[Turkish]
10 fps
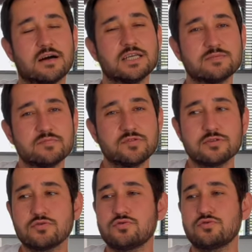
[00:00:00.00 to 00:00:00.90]

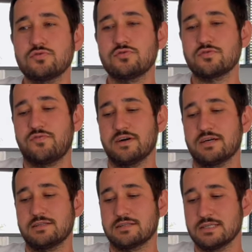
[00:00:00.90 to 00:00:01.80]
Hacmimizi küçülttük
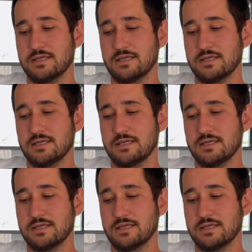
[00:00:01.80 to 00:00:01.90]
fakat